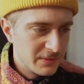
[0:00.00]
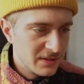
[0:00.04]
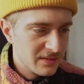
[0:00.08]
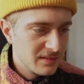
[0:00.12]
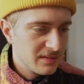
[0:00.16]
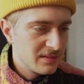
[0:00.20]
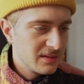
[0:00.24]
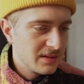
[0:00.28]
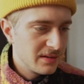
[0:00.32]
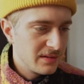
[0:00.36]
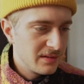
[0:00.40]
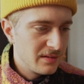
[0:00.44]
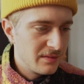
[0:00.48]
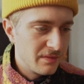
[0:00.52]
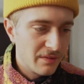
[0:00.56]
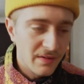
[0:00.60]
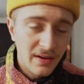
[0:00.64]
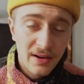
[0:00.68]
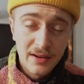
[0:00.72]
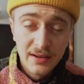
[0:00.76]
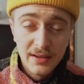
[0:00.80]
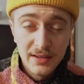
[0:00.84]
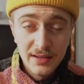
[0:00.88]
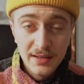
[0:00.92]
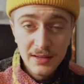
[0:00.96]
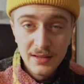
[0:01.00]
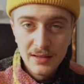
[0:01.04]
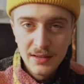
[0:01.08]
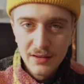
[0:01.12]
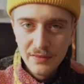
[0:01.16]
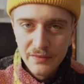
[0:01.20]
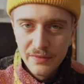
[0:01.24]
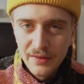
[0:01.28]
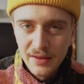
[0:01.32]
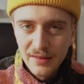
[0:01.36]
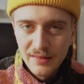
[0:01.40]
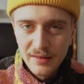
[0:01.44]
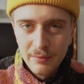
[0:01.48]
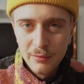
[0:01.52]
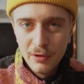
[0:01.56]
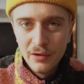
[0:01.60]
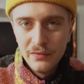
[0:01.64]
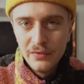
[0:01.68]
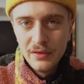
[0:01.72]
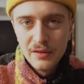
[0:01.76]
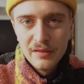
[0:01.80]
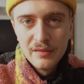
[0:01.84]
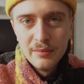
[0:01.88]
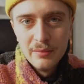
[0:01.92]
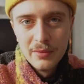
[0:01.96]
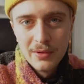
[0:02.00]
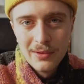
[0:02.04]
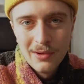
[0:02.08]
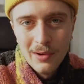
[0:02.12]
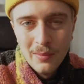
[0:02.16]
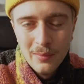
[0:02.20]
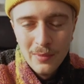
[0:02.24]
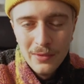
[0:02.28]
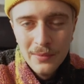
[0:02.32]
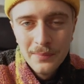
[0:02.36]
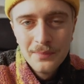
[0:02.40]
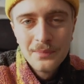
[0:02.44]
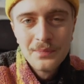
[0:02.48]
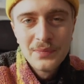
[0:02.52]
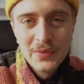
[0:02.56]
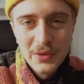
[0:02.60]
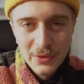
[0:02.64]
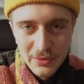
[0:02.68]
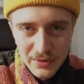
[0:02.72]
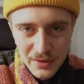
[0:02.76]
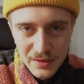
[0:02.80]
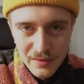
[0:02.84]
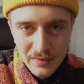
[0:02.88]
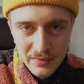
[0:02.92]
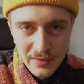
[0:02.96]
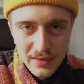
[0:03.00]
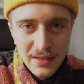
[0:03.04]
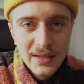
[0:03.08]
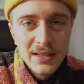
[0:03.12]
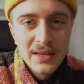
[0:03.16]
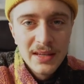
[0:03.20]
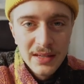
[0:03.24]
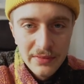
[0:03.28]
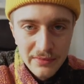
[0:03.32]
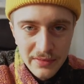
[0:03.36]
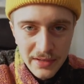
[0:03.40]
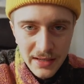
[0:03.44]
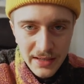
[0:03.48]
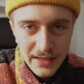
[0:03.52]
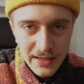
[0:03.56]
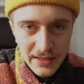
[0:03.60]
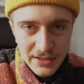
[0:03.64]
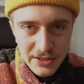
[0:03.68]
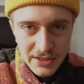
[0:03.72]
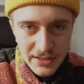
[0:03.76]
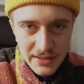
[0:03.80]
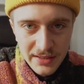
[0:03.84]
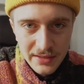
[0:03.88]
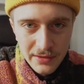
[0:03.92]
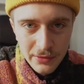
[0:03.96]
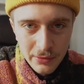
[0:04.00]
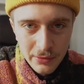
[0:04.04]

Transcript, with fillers: das ist ja die Frage, die ich jedenfalls am häufigsten bekomme. Und deswegen gehen wir da jetzt schnell